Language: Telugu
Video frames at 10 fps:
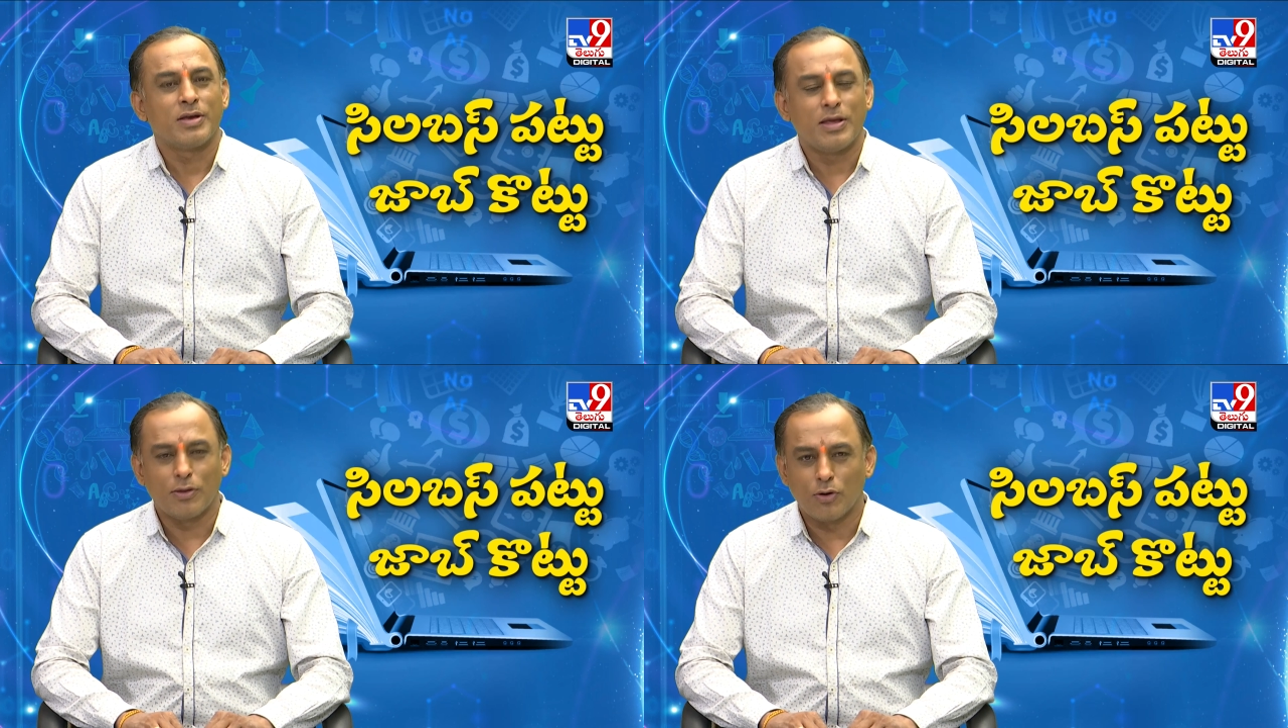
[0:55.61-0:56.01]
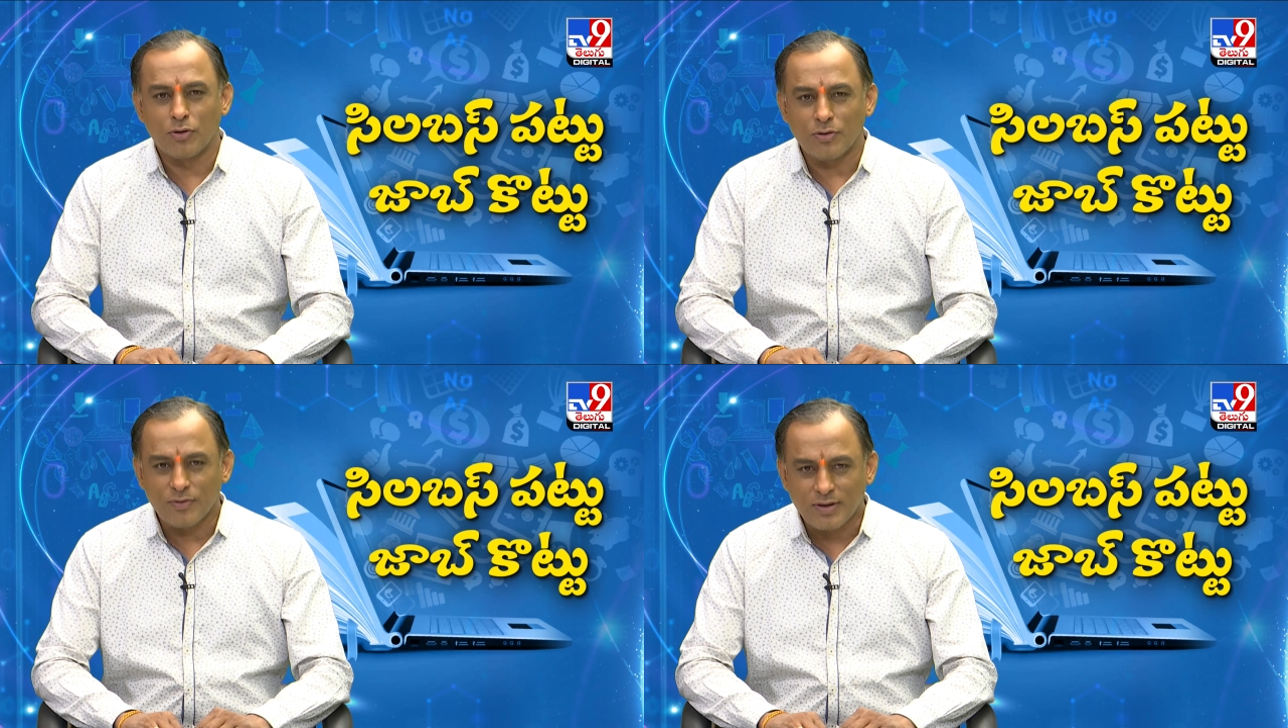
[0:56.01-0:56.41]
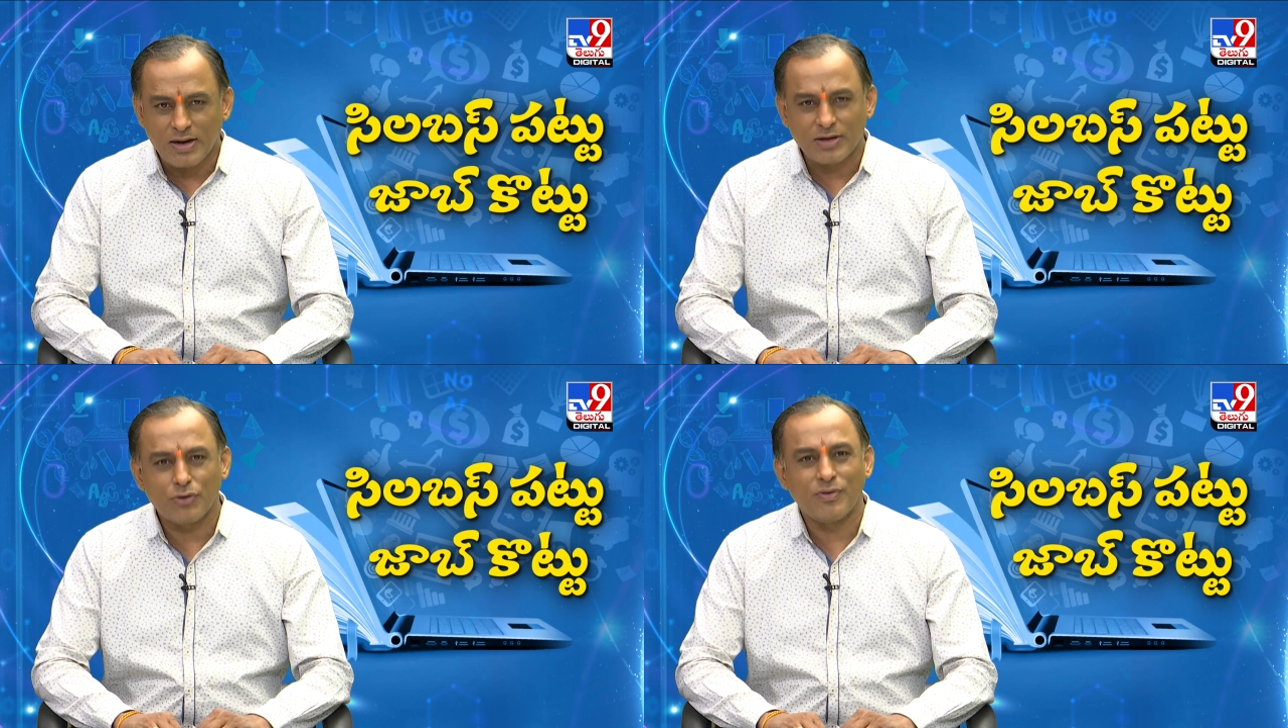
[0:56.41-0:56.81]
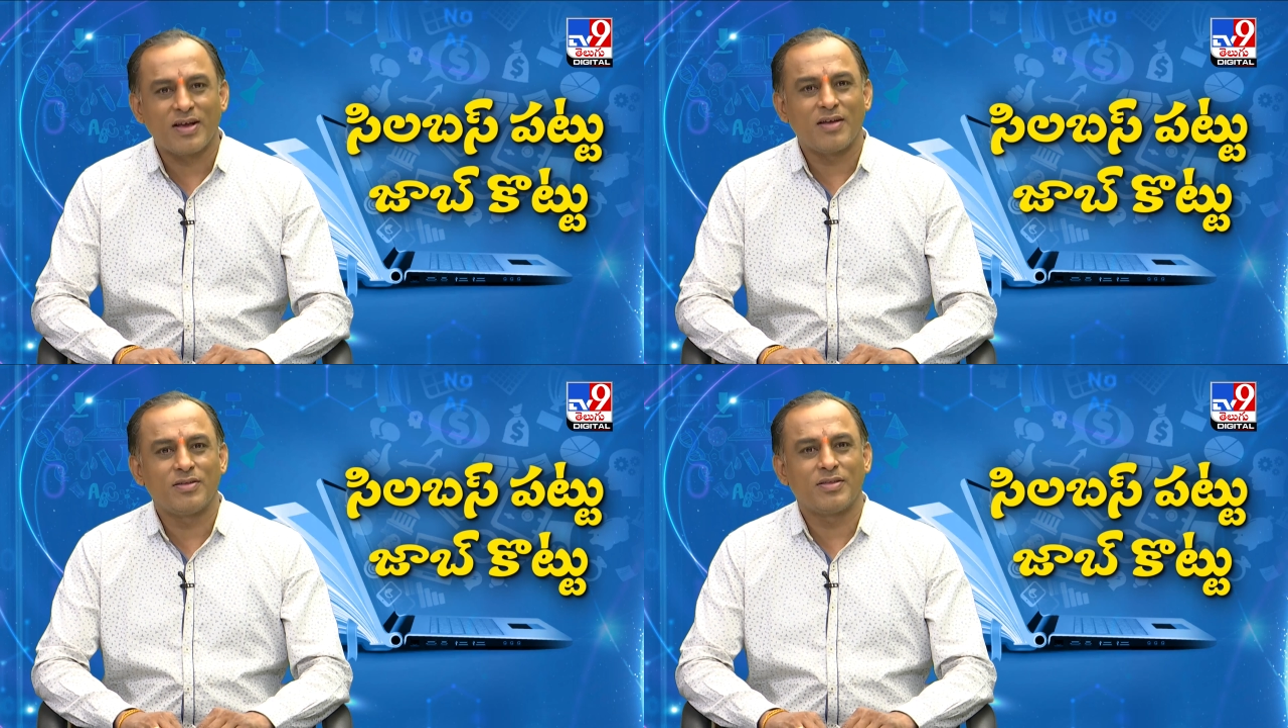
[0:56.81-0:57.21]
ఇందులో కరెక్ట్
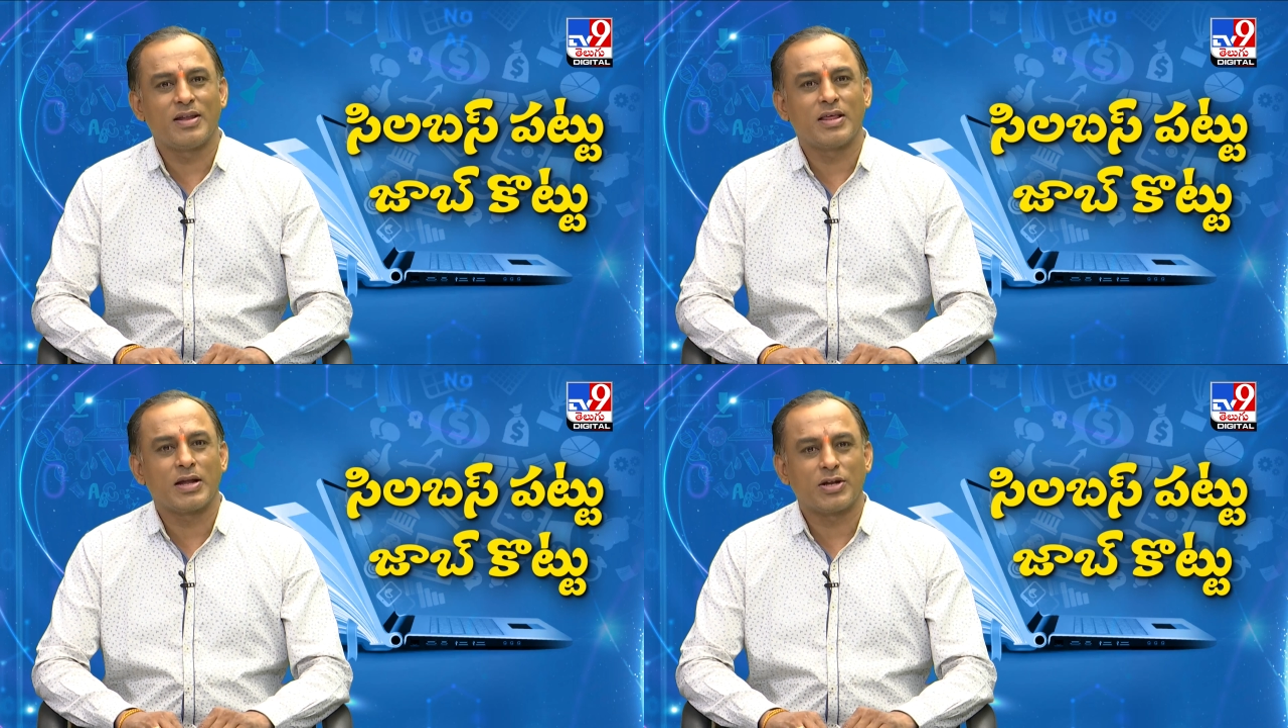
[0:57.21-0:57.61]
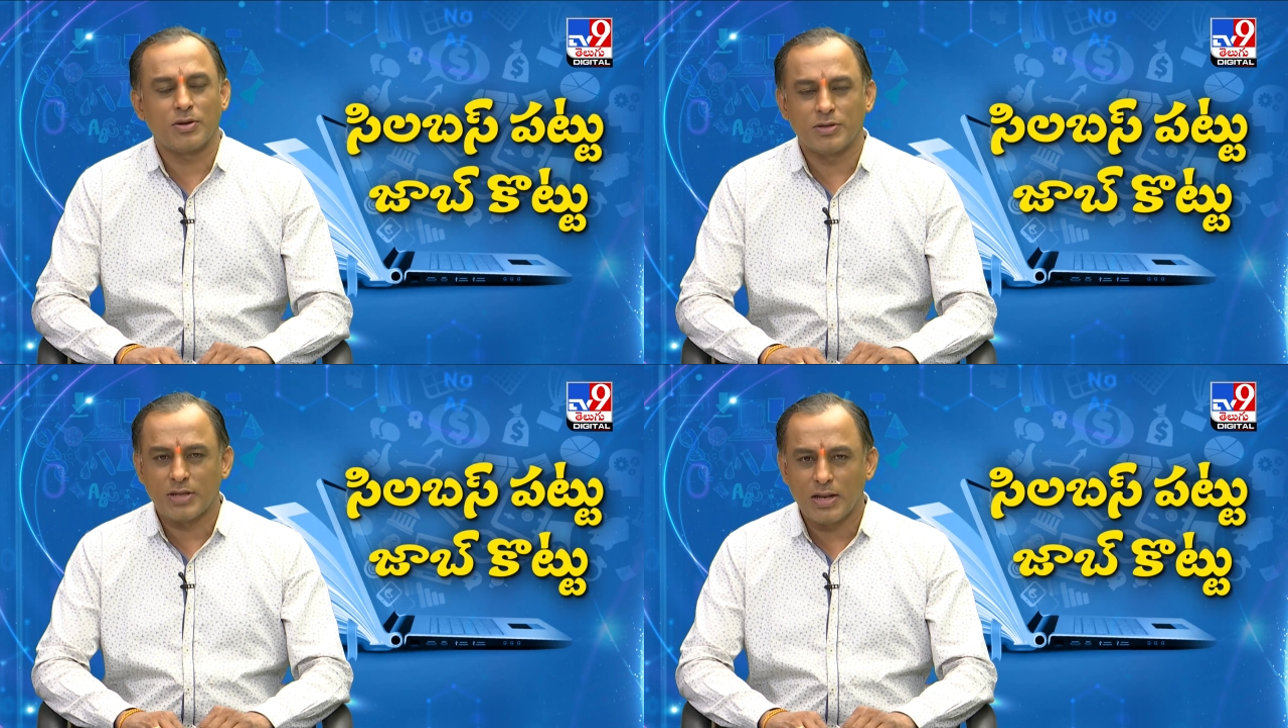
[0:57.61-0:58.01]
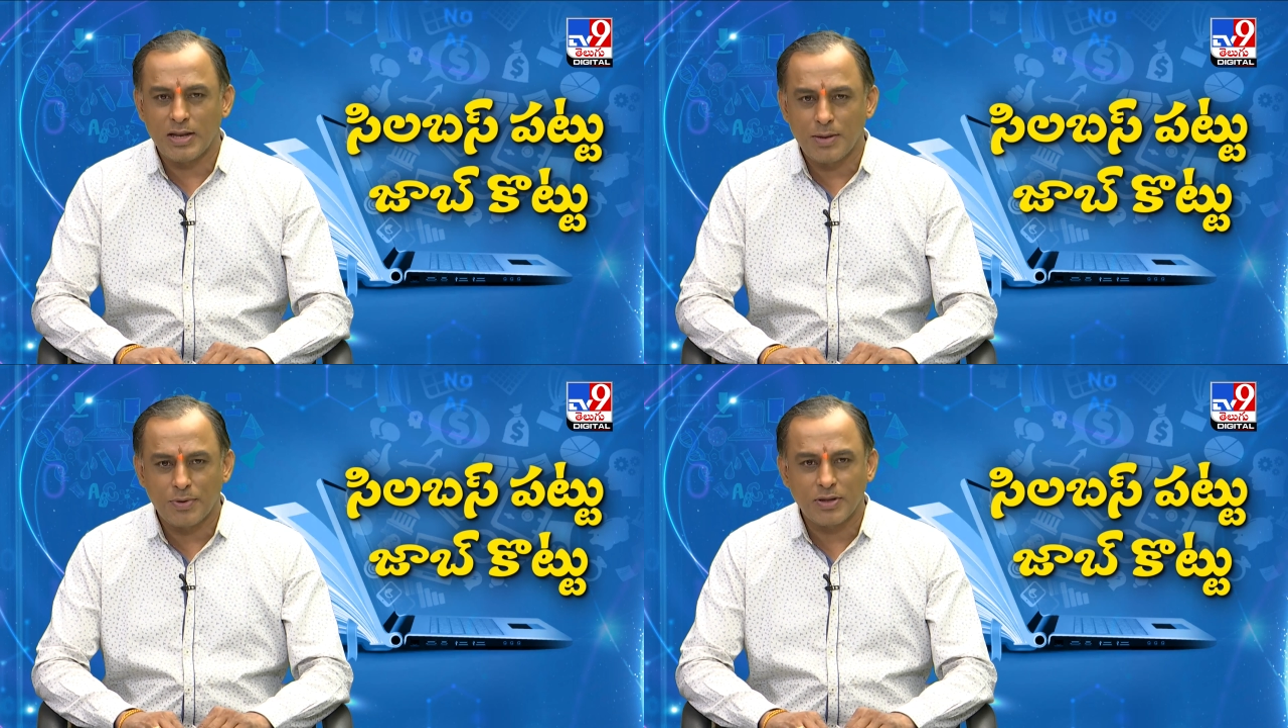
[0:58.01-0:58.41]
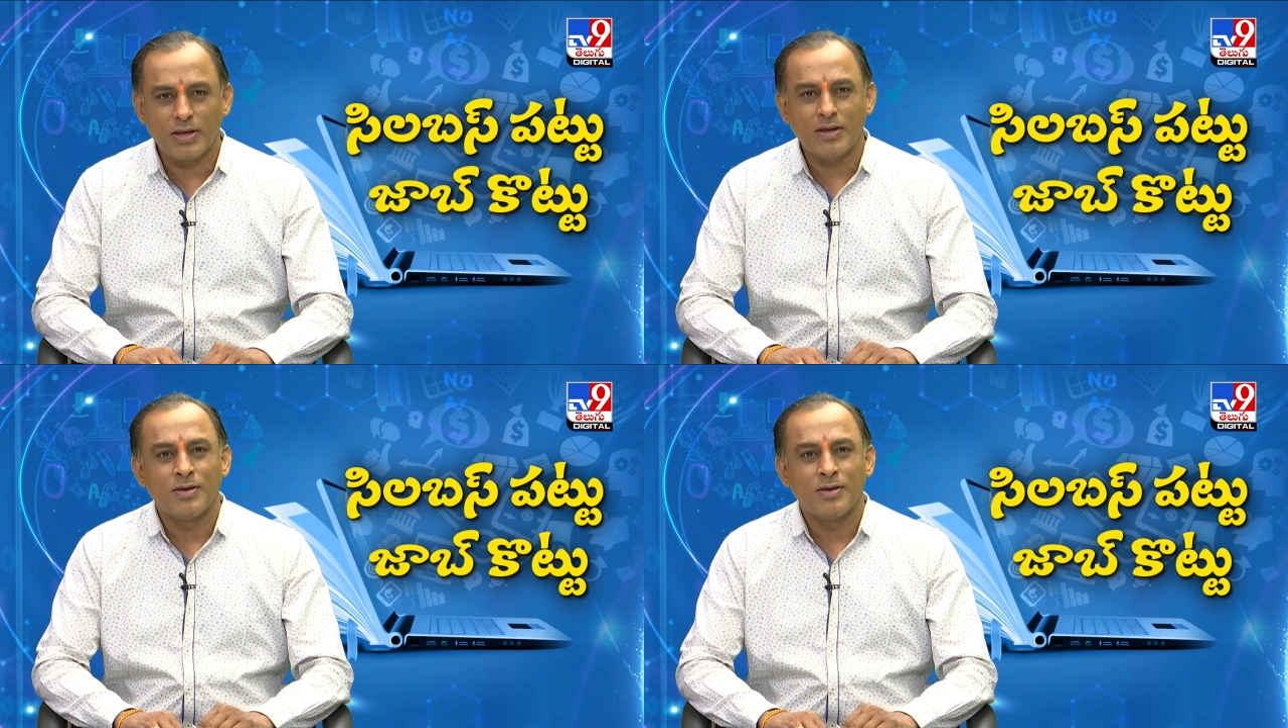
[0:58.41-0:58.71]
వెకెన్సీస్ అనేది కరెక్ట్ అని తెలియనప్పటికీ